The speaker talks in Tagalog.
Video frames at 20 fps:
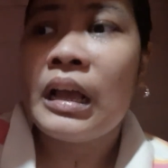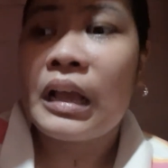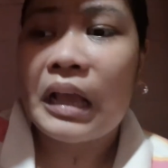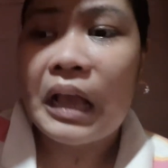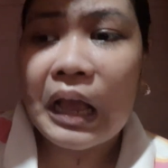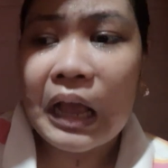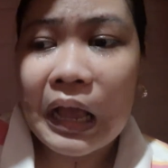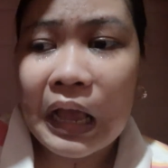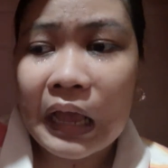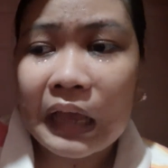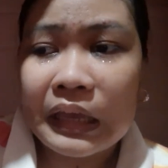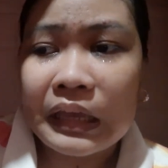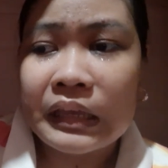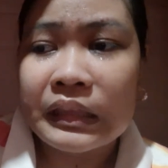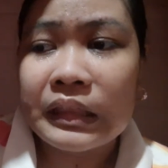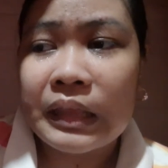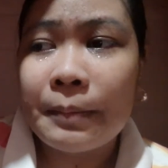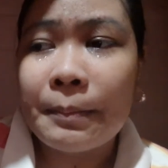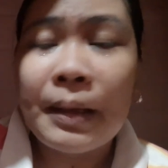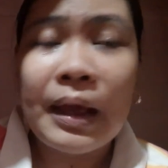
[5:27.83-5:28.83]
kakain,
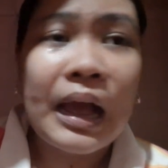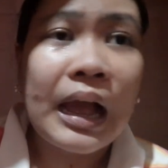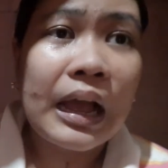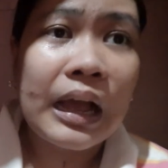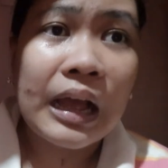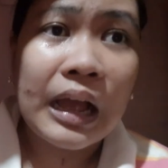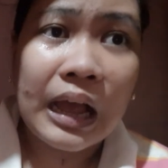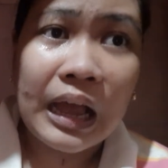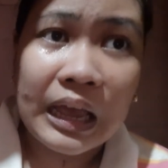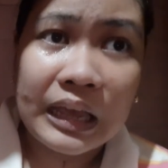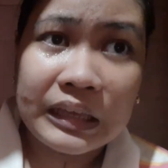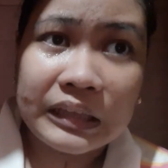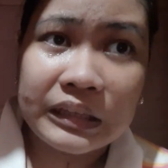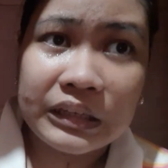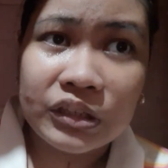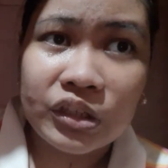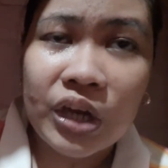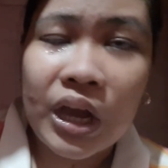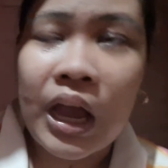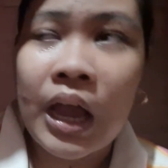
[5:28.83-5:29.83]
na makakakain na
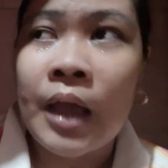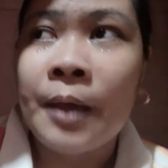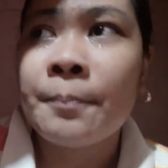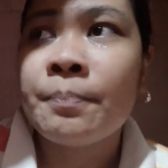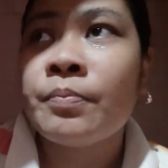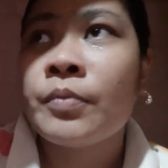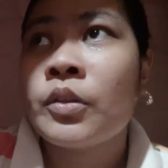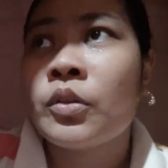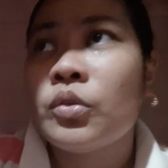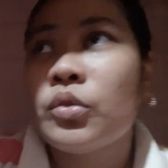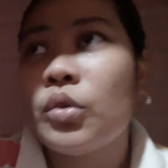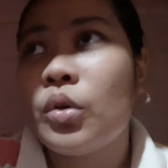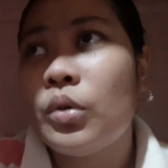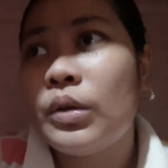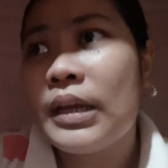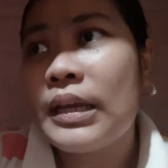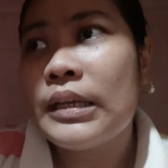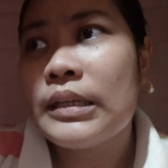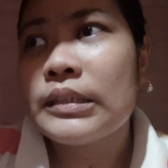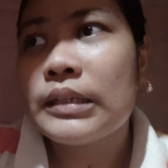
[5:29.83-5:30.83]
siya. So
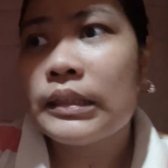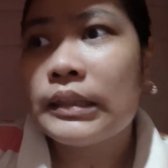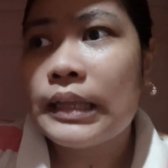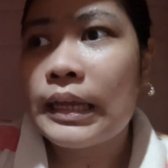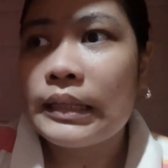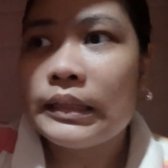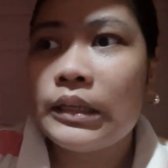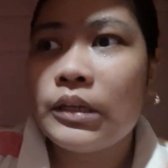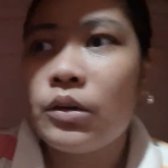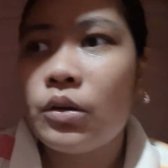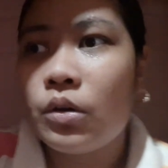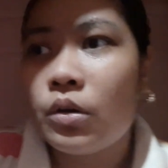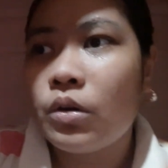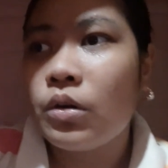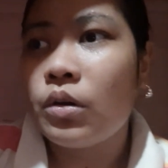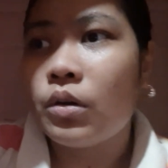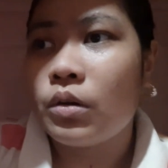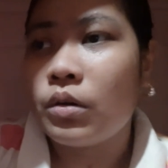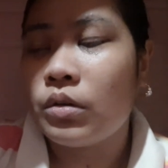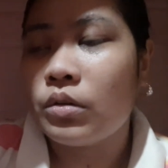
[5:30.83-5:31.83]
guys, ang daddy
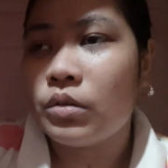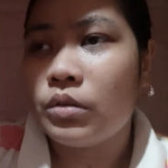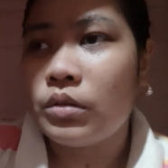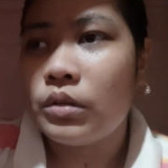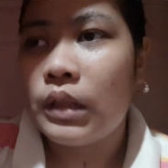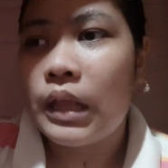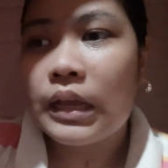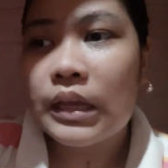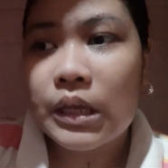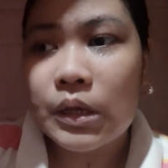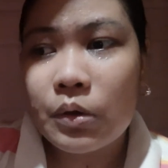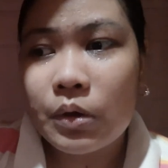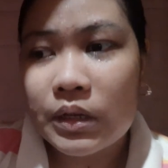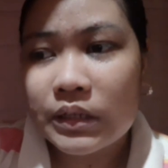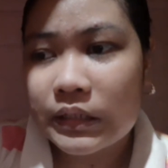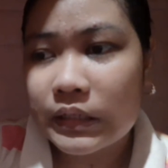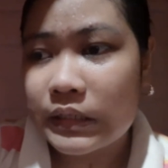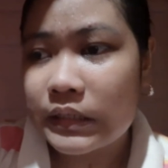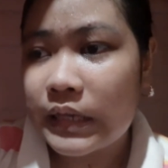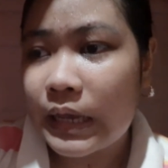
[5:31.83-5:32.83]
ko, lagi ko nga
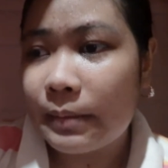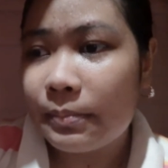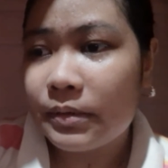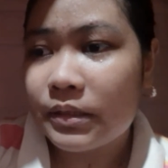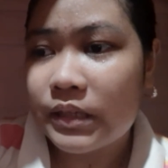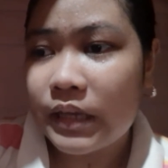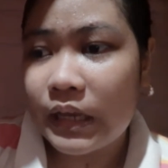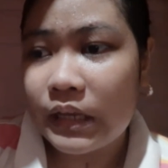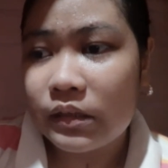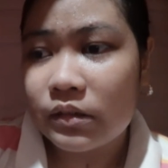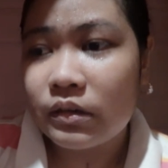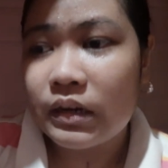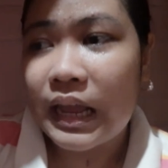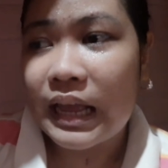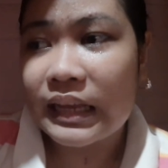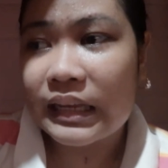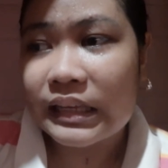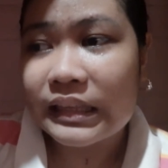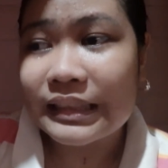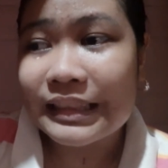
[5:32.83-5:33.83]
sinasabi sa inyo,
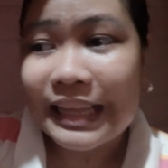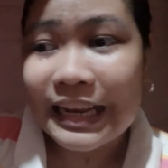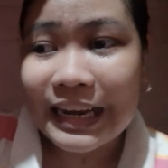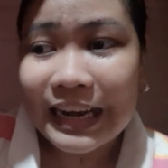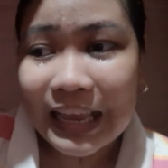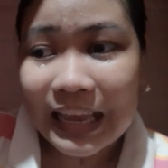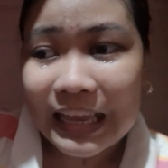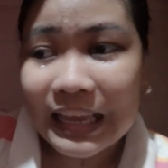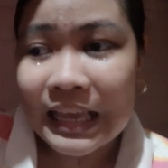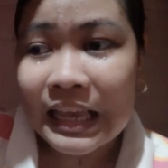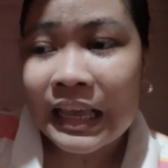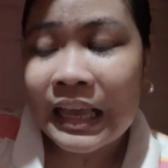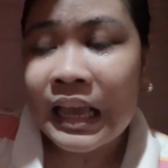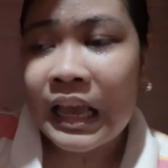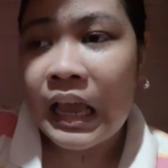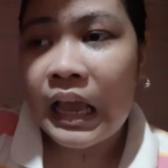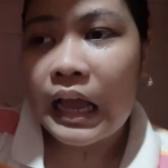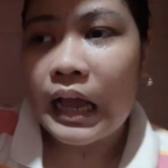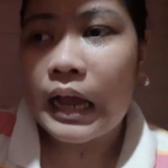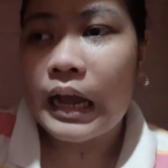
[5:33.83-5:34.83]
laging delay
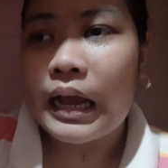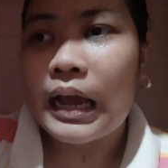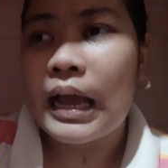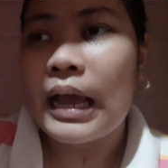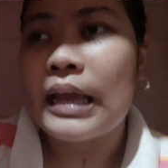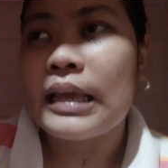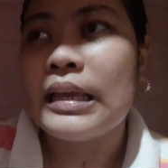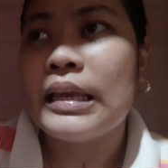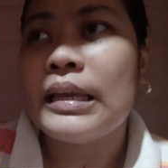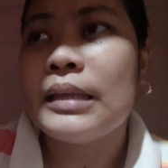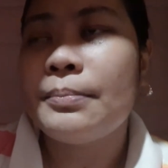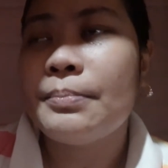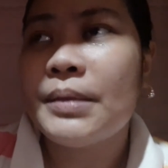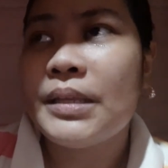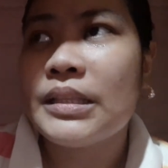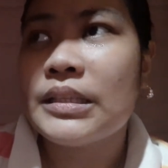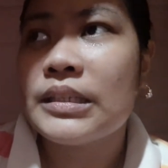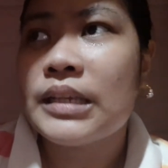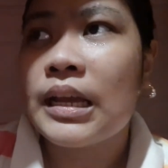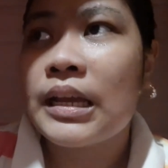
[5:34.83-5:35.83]
ang kain.
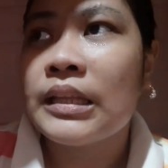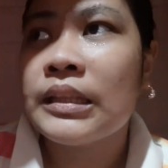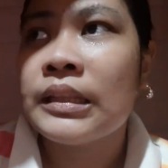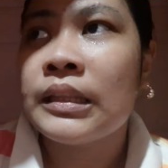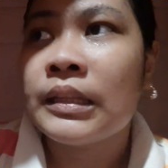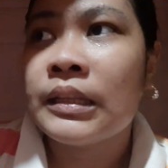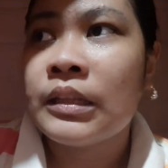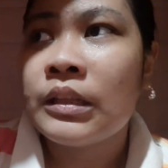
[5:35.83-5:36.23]
Minsan,